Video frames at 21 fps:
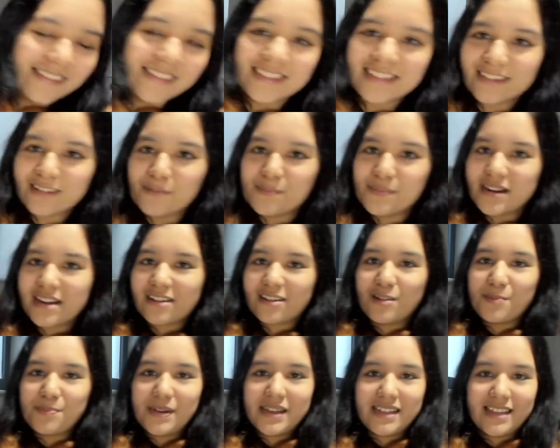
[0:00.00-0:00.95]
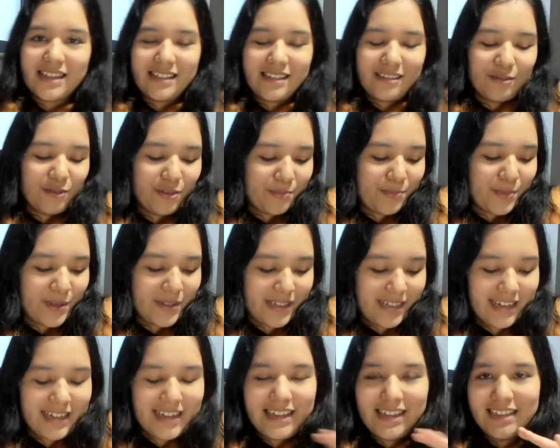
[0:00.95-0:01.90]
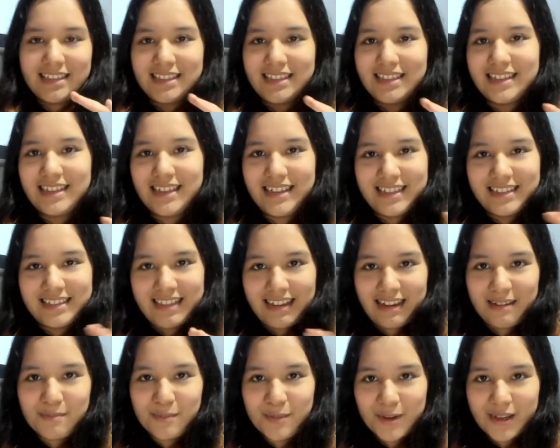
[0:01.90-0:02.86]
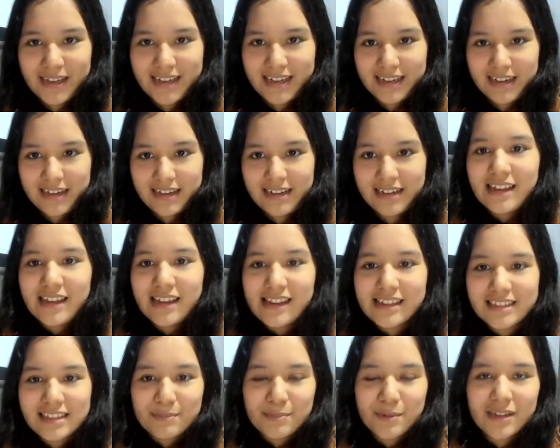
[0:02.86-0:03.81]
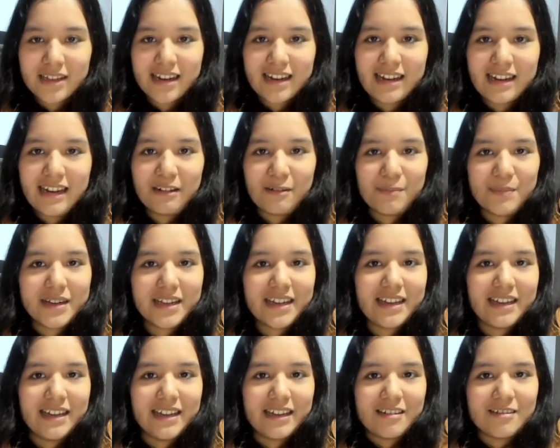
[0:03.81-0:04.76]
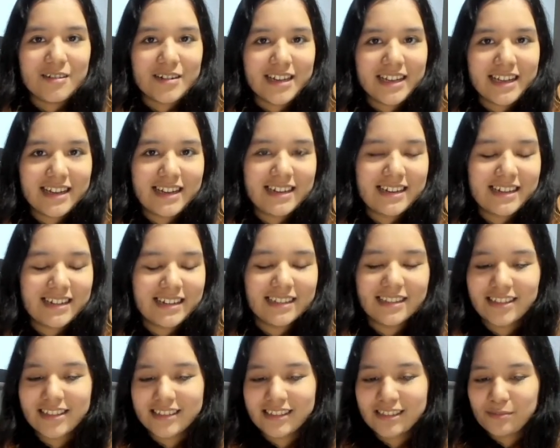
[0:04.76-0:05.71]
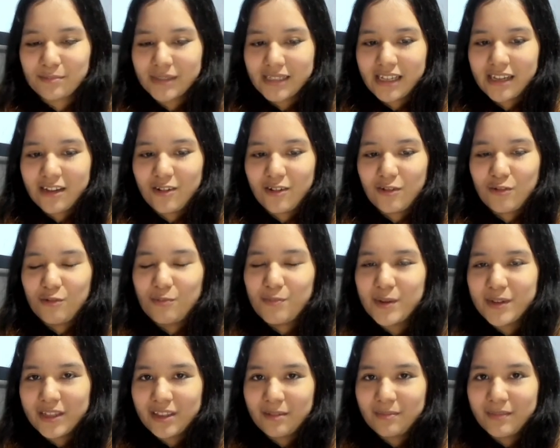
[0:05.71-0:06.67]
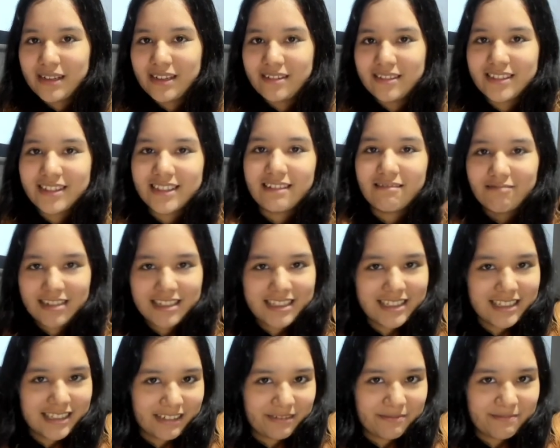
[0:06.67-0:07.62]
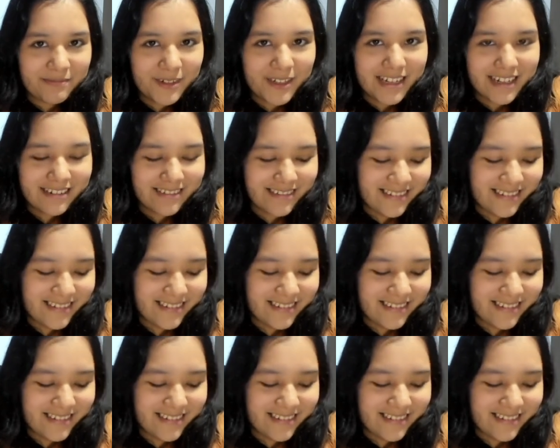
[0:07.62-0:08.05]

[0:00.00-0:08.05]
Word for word: quise comprar ropa en el tour porque ahí sí estaba muy cara. Esta pollera la compré en Corea, entonces me salió un poquito menos. Igual sí está muy caro.